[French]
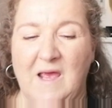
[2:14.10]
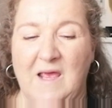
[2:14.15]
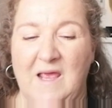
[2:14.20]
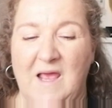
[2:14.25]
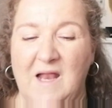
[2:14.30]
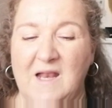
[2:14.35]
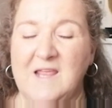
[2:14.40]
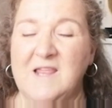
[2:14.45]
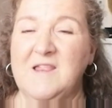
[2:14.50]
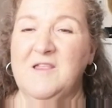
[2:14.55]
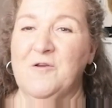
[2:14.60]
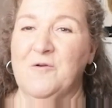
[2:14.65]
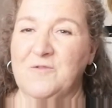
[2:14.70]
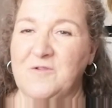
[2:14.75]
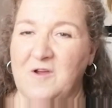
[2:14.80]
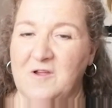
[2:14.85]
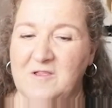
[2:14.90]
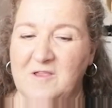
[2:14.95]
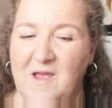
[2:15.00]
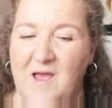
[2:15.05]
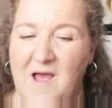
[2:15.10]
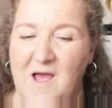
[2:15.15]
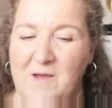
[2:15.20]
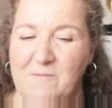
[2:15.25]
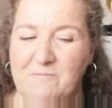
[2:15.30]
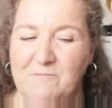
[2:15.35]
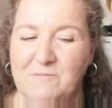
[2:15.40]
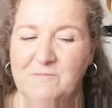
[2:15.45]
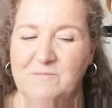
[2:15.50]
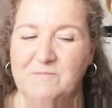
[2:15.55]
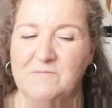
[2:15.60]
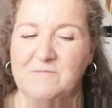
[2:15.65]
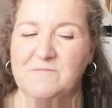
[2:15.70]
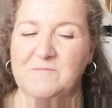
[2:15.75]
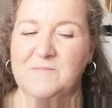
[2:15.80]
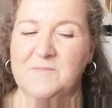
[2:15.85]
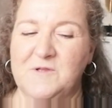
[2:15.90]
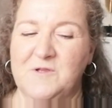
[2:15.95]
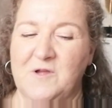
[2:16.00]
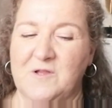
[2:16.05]
et alignons notre âme,
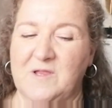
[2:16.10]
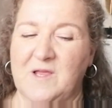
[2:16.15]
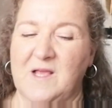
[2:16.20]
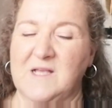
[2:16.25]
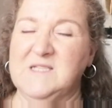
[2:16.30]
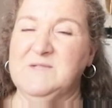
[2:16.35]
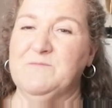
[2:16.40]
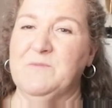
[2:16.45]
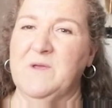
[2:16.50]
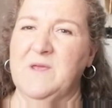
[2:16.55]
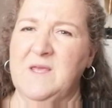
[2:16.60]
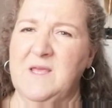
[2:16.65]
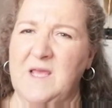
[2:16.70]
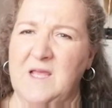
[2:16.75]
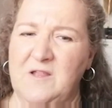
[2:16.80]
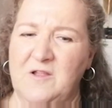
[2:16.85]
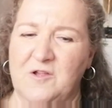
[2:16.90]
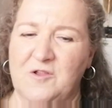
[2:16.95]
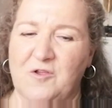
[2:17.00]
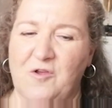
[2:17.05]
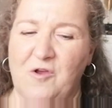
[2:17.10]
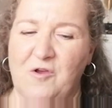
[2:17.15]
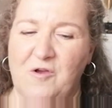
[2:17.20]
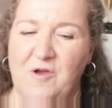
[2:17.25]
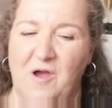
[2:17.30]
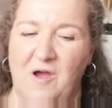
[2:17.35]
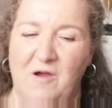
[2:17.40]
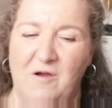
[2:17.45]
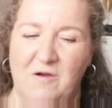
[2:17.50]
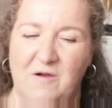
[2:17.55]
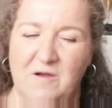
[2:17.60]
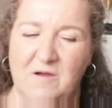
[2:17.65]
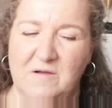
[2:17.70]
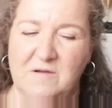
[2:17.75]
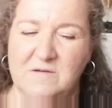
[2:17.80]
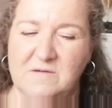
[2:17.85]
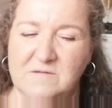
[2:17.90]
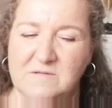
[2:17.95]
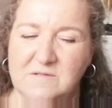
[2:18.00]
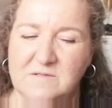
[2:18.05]
notre esprit et notre
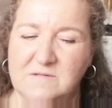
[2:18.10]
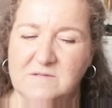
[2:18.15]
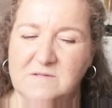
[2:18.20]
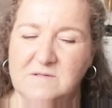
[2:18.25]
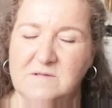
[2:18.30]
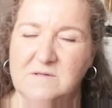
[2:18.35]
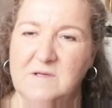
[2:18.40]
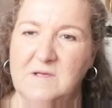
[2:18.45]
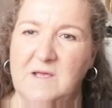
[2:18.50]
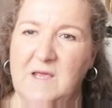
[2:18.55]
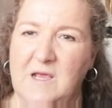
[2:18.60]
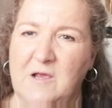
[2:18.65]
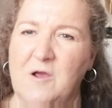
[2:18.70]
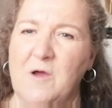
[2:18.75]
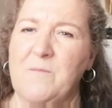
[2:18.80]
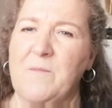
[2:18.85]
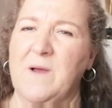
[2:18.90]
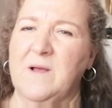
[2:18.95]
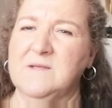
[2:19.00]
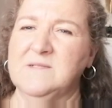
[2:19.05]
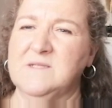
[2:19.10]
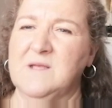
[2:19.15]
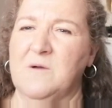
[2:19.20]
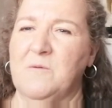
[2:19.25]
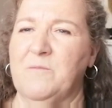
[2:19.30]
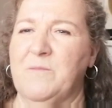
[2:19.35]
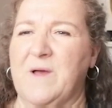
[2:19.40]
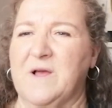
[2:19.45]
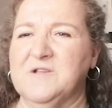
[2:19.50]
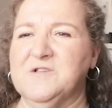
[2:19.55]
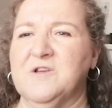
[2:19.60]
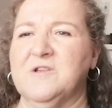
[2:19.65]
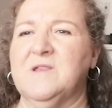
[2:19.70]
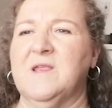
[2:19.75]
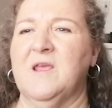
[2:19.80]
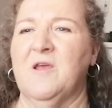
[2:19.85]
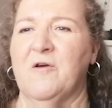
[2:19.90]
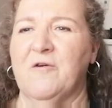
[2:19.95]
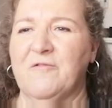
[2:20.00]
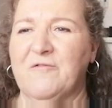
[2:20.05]
corps, et commençons par
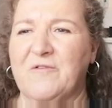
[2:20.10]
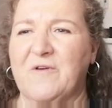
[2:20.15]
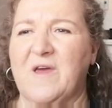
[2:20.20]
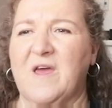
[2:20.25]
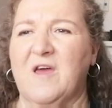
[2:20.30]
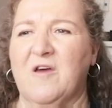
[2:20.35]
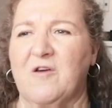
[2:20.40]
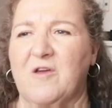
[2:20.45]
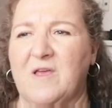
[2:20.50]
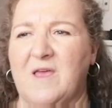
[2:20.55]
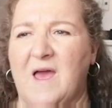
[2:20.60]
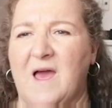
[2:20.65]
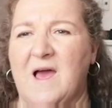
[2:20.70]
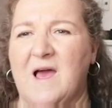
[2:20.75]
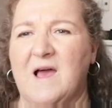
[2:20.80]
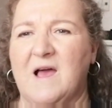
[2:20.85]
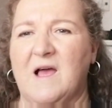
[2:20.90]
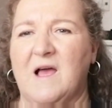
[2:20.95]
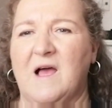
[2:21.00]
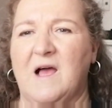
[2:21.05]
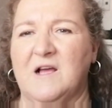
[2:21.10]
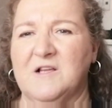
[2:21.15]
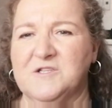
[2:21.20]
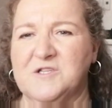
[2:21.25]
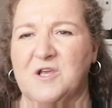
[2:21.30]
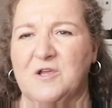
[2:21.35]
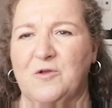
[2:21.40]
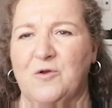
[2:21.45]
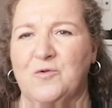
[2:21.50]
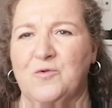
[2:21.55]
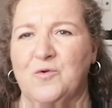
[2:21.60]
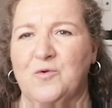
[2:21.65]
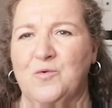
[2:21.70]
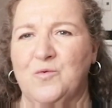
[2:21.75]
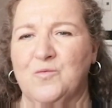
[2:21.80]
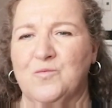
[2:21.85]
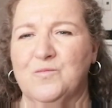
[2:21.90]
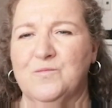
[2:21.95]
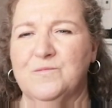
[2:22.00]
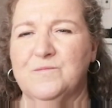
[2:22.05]
jeter un vrai regard en chacun de
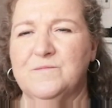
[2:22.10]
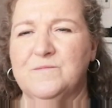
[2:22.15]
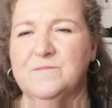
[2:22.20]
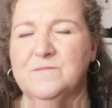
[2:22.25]
nous.